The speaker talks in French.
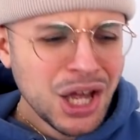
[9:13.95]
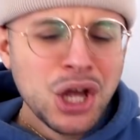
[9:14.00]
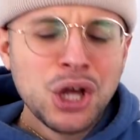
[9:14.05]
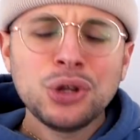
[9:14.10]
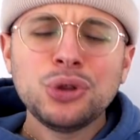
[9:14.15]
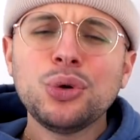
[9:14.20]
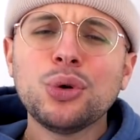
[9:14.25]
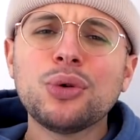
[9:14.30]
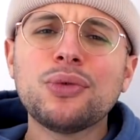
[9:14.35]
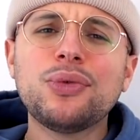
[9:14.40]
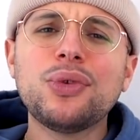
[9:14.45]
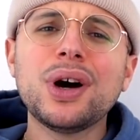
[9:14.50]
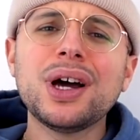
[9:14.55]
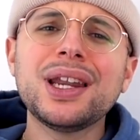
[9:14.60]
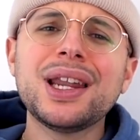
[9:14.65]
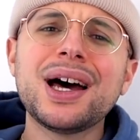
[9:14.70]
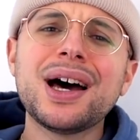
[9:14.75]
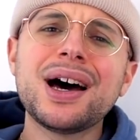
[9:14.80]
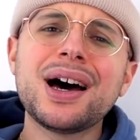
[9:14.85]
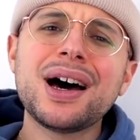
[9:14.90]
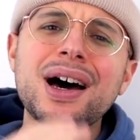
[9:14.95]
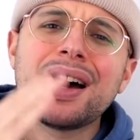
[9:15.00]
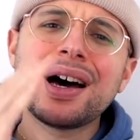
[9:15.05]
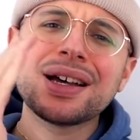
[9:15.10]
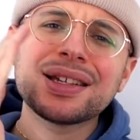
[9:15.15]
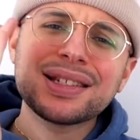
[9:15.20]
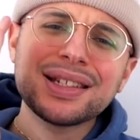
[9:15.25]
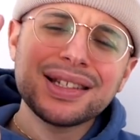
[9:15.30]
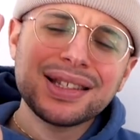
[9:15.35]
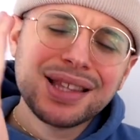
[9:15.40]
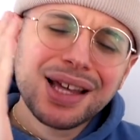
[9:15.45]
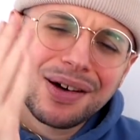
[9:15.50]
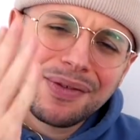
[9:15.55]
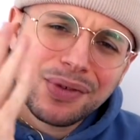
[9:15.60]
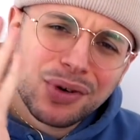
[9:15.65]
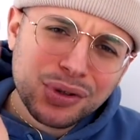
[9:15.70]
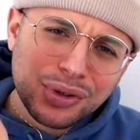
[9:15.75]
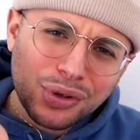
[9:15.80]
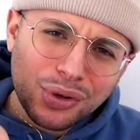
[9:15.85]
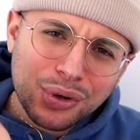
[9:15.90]
Donc voilà, c'est à
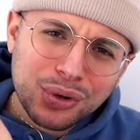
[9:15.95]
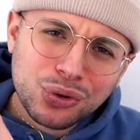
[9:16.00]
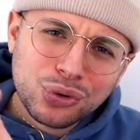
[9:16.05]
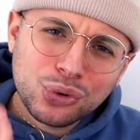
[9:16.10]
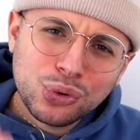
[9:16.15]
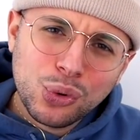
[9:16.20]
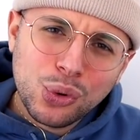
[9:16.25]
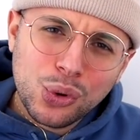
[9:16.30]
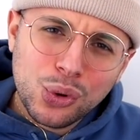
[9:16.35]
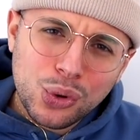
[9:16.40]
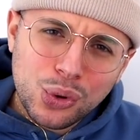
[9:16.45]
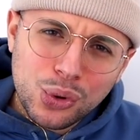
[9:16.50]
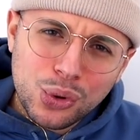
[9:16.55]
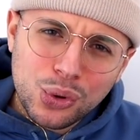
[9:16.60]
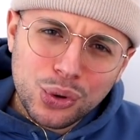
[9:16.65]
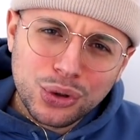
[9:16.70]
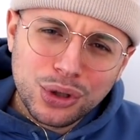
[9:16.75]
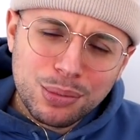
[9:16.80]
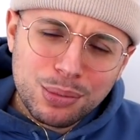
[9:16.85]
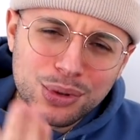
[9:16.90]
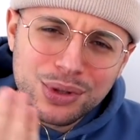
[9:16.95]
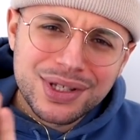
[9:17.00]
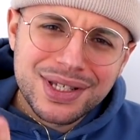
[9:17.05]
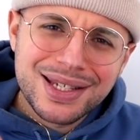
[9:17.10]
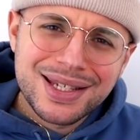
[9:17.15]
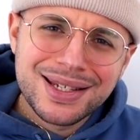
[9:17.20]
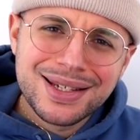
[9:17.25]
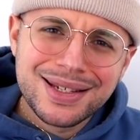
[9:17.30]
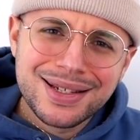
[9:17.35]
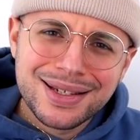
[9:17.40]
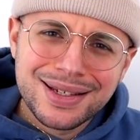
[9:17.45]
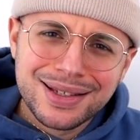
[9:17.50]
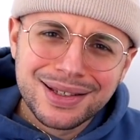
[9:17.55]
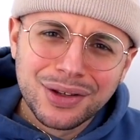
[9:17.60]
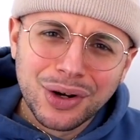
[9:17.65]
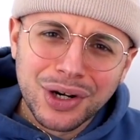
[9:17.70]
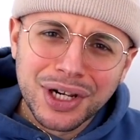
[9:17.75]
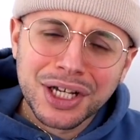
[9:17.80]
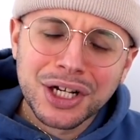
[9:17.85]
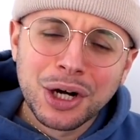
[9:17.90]
votre tour de me dire
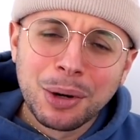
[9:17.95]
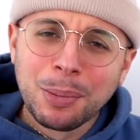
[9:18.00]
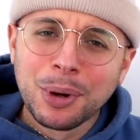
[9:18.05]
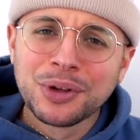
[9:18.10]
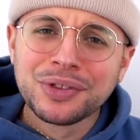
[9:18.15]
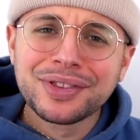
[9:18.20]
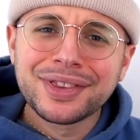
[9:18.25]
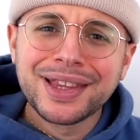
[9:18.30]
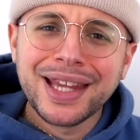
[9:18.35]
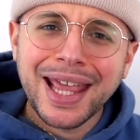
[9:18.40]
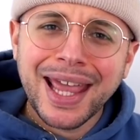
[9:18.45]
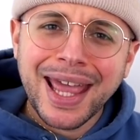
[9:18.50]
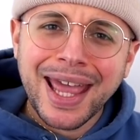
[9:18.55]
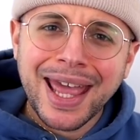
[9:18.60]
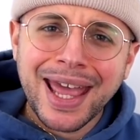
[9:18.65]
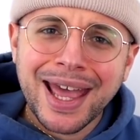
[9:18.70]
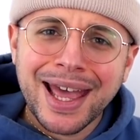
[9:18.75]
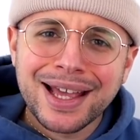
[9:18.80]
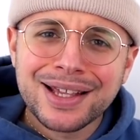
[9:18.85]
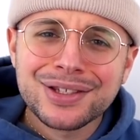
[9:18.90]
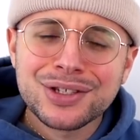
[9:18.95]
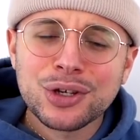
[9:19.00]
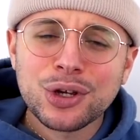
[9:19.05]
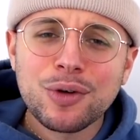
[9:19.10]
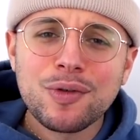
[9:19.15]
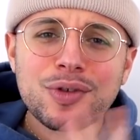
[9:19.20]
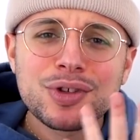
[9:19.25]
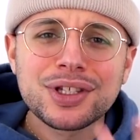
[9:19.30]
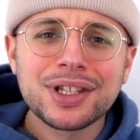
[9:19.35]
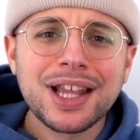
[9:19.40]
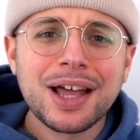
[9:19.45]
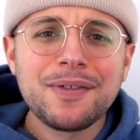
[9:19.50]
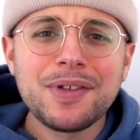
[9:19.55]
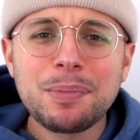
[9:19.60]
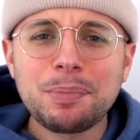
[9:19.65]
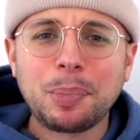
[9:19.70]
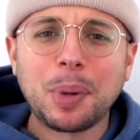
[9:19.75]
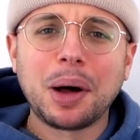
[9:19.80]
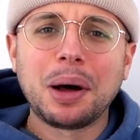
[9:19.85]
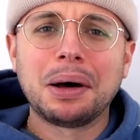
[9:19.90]
dans les commentaires ce que vous en avez
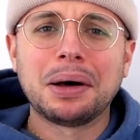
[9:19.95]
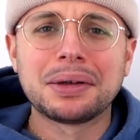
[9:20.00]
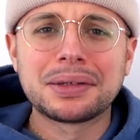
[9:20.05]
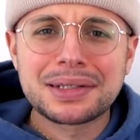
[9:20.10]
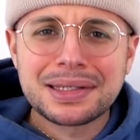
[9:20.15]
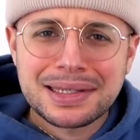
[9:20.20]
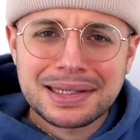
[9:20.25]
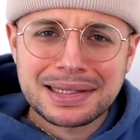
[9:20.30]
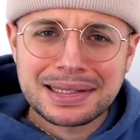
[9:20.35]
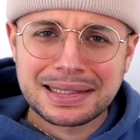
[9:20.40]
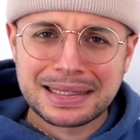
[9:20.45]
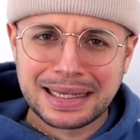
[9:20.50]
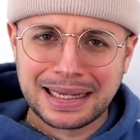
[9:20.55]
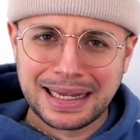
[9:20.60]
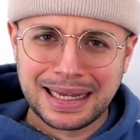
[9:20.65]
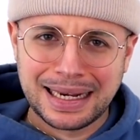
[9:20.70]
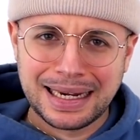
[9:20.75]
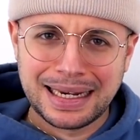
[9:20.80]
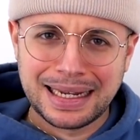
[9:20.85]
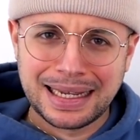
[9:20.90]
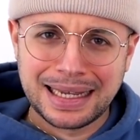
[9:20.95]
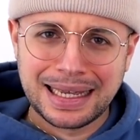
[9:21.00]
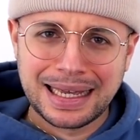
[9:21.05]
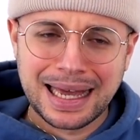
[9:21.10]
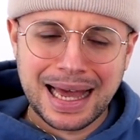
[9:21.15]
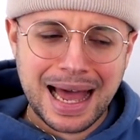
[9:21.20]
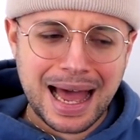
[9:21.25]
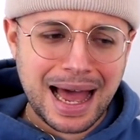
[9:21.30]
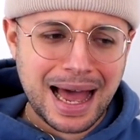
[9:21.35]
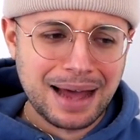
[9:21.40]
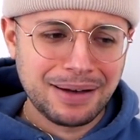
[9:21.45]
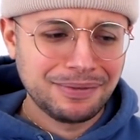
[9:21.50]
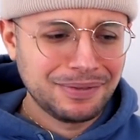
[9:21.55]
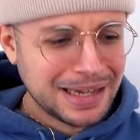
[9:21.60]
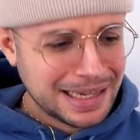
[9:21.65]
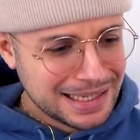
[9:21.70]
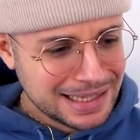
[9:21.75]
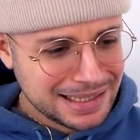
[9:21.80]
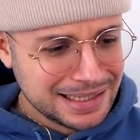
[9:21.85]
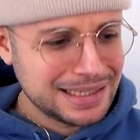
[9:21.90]
pensé, les gars.
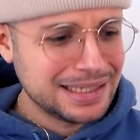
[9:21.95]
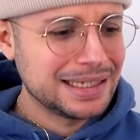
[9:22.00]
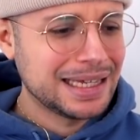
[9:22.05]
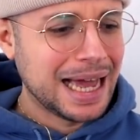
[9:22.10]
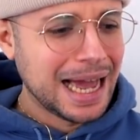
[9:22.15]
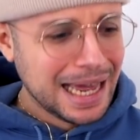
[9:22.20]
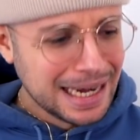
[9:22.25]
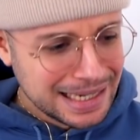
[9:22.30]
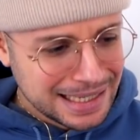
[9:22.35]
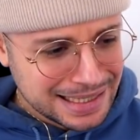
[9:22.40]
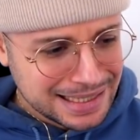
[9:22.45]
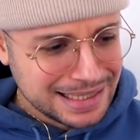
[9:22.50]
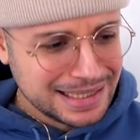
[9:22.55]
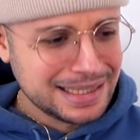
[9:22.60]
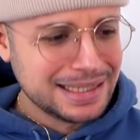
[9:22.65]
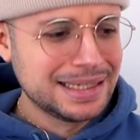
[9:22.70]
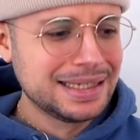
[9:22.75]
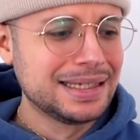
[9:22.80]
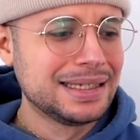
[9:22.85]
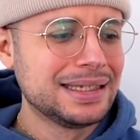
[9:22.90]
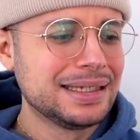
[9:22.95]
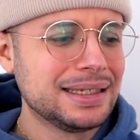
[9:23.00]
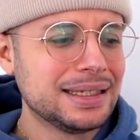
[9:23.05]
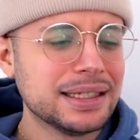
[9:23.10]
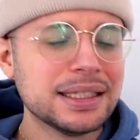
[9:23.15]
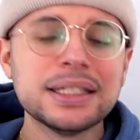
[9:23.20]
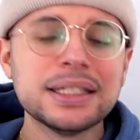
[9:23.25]
Vas-y, allez-y.